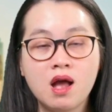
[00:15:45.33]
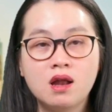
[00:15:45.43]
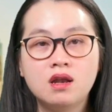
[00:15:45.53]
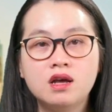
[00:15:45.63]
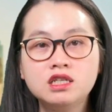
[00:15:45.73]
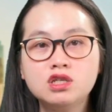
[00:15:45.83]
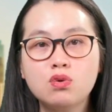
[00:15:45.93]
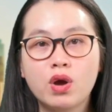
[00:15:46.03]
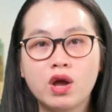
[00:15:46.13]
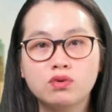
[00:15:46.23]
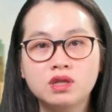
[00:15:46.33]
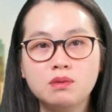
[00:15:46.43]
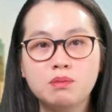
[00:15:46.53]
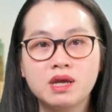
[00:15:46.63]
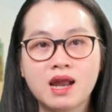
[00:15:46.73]
Lợi ích sức khỏe của
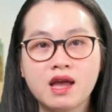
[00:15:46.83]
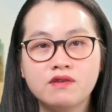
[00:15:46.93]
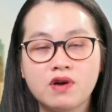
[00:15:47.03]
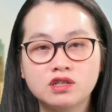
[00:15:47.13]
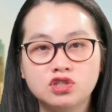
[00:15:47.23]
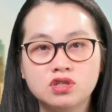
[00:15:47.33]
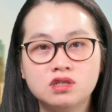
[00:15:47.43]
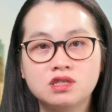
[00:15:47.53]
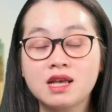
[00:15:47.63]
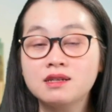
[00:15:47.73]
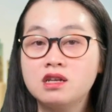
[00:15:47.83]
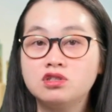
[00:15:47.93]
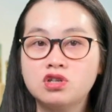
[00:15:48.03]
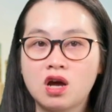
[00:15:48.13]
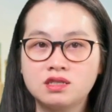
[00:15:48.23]
thiết bị này vẫn chưa xác
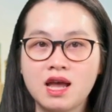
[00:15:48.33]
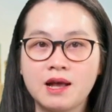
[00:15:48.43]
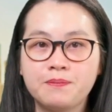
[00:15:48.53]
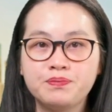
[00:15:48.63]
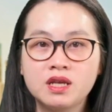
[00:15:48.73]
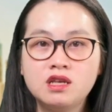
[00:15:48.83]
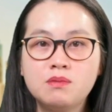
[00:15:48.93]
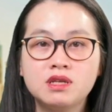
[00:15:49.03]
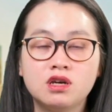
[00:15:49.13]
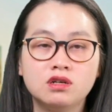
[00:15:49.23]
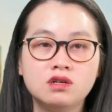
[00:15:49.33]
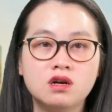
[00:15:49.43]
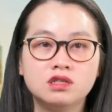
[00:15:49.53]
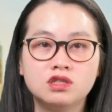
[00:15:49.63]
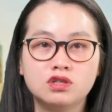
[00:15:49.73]
định rõ ràng, nhưng mà những
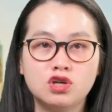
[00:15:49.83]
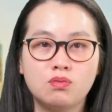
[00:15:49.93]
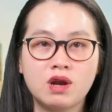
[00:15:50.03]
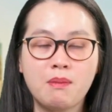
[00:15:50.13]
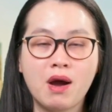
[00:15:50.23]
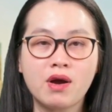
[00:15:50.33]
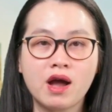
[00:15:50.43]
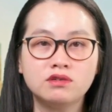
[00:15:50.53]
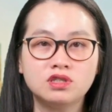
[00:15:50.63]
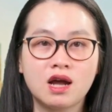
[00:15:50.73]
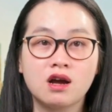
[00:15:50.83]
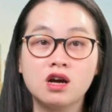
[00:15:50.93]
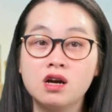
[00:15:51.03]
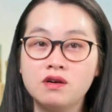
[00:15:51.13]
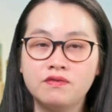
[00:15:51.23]
người sử dụng đã báo cáo rằng
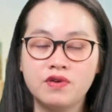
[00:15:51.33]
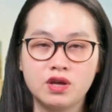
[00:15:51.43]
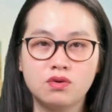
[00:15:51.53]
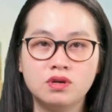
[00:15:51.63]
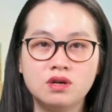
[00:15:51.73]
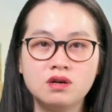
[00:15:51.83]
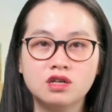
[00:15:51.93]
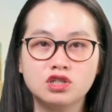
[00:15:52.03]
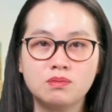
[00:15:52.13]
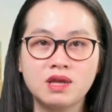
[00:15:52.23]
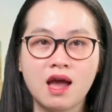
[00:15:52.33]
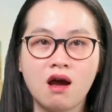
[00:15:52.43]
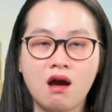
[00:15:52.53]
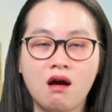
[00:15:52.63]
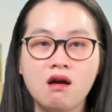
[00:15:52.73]
hương vị của nước ở trong nhà
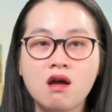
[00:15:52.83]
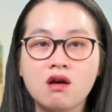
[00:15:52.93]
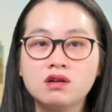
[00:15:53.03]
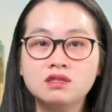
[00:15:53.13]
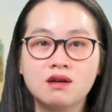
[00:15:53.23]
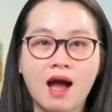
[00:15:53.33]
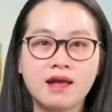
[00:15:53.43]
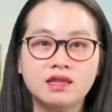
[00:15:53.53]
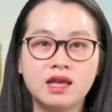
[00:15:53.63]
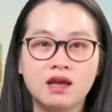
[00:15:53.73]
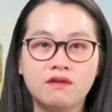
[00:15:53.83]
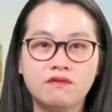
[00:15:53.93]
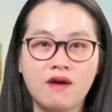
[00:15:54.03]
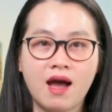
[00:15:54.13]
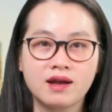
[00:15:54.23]
họ có sự cải
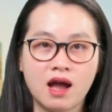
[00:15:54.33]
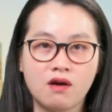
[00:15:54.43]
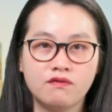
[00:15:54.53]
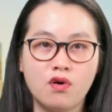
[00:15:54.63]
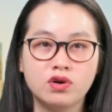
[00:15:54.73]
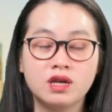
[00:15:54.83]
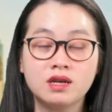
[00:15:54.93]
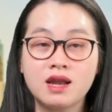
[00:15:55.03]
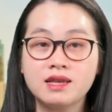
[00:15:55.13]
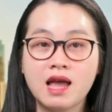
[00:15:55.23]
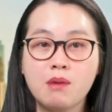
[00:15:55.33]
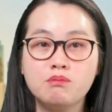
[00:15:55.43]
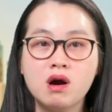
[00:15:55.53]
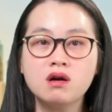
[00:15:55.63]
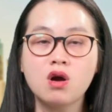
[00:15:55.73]
thiện và cặn vôi đã giảm
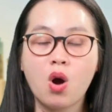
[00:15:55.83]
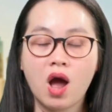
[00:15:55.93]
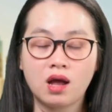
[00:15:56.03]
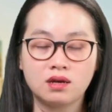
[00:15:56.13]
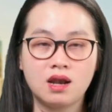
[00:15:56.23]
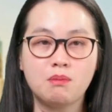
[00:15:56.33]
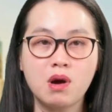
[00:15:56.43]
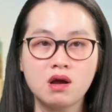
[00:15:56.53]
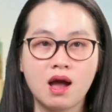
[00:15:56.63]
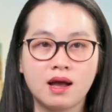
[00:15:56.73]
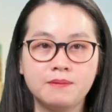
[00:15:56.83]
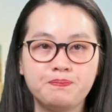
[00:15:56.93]
bớt hoặc là mất hẳn.